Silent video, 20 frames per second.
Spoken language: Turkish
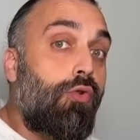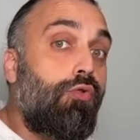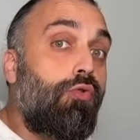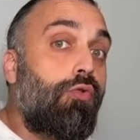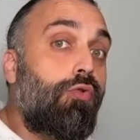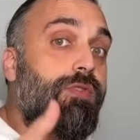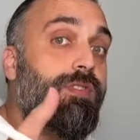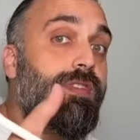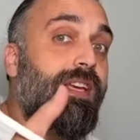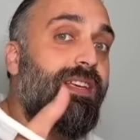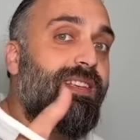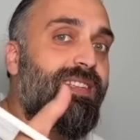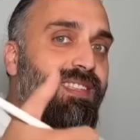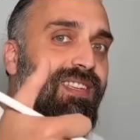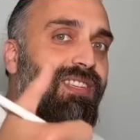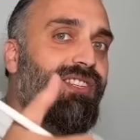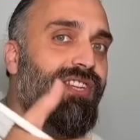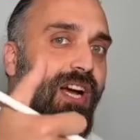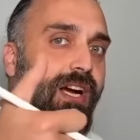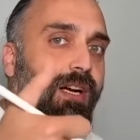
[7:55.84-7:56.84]
yüksek
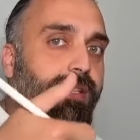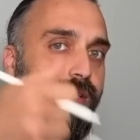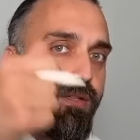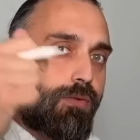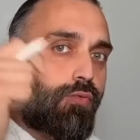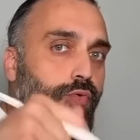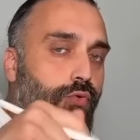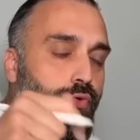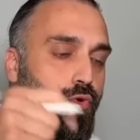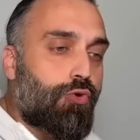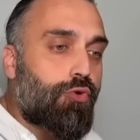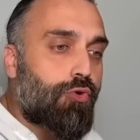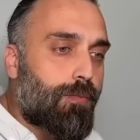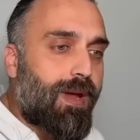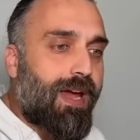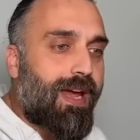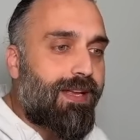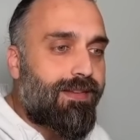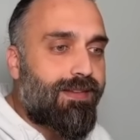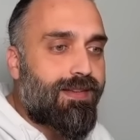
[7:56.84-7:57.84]
sıcaklığı
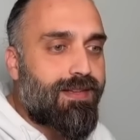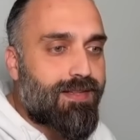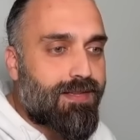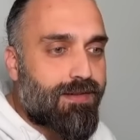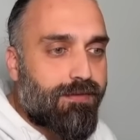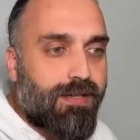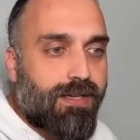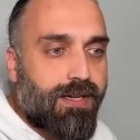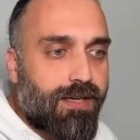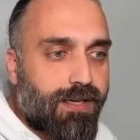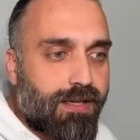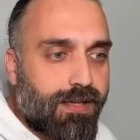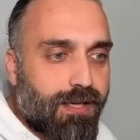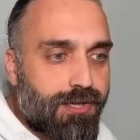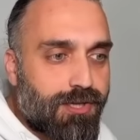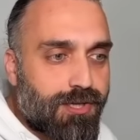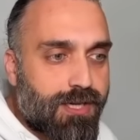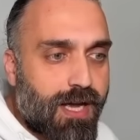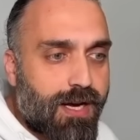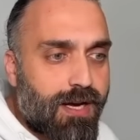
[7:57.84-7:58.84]
düşürme etkisi var
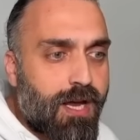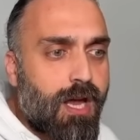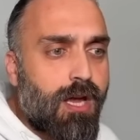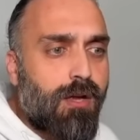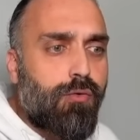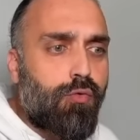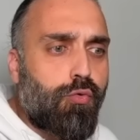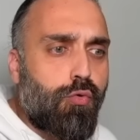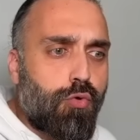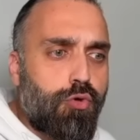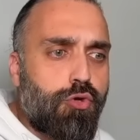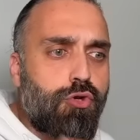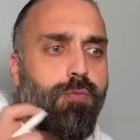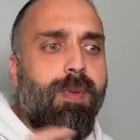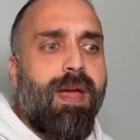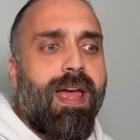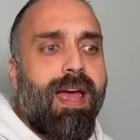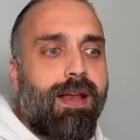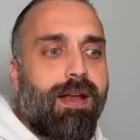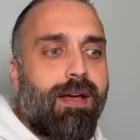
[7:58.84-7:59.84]
arkadaşlar.
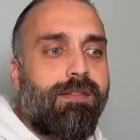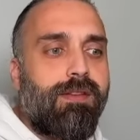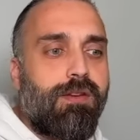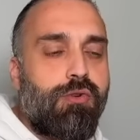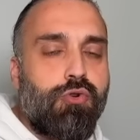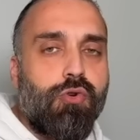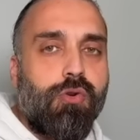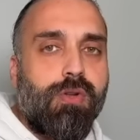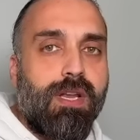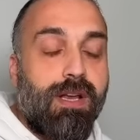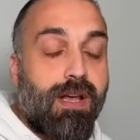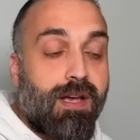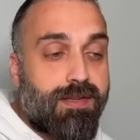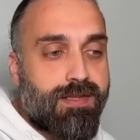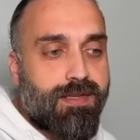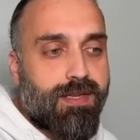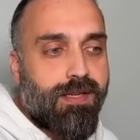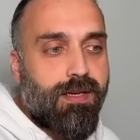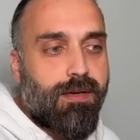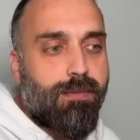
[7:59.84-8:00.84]
Düşmeyen ateşi olan
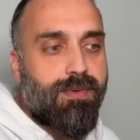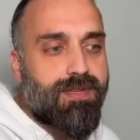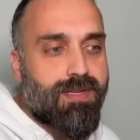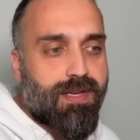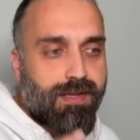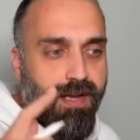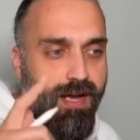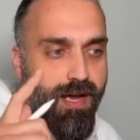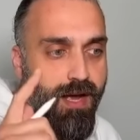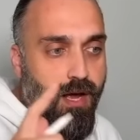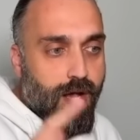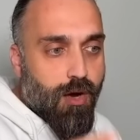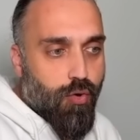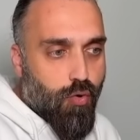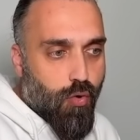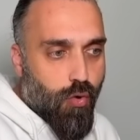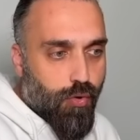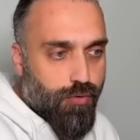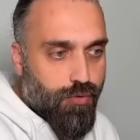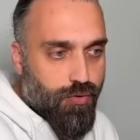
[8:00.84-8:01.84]
hastalarımıza da
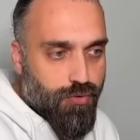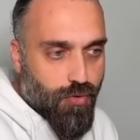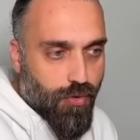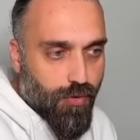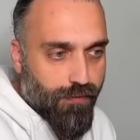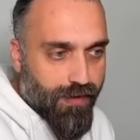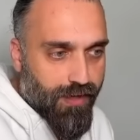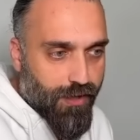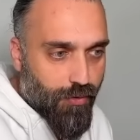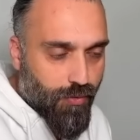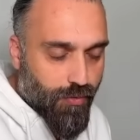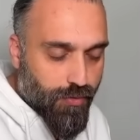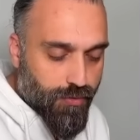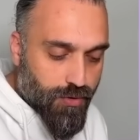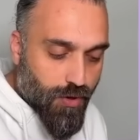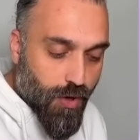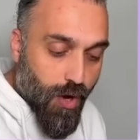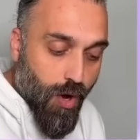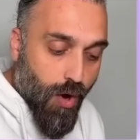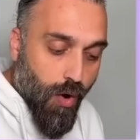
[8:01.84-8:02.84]
kortizol
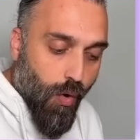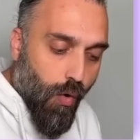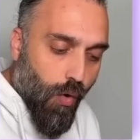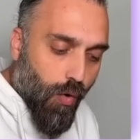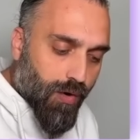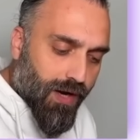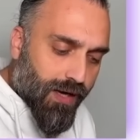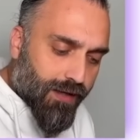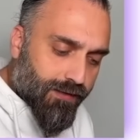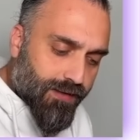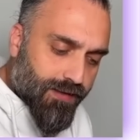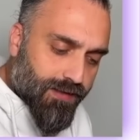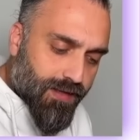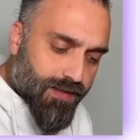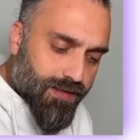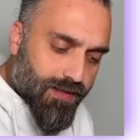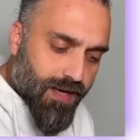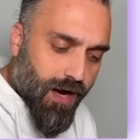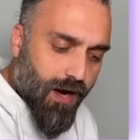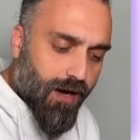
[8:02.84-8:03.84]
veriyoruz.
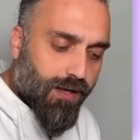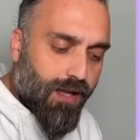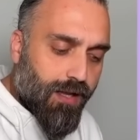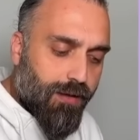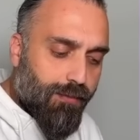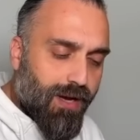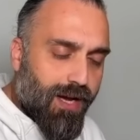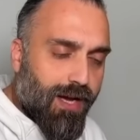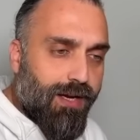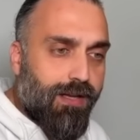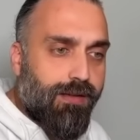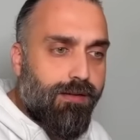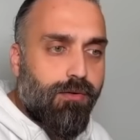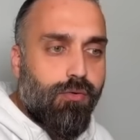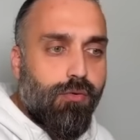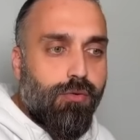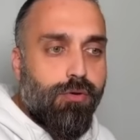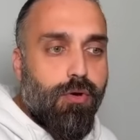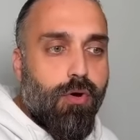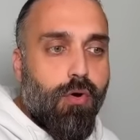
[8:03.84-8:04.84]
Orantısız yağlanmaya neden
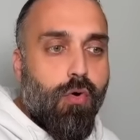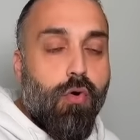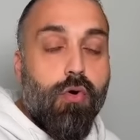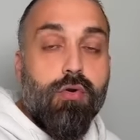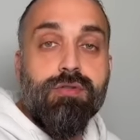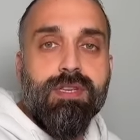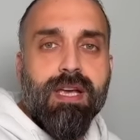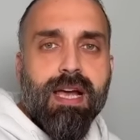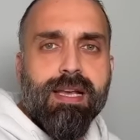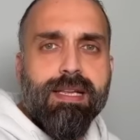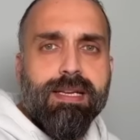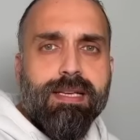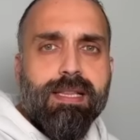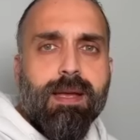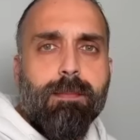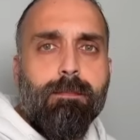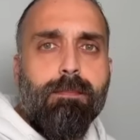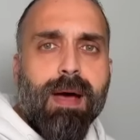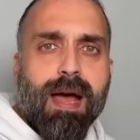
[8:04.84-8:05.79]
oluyor. Özellikle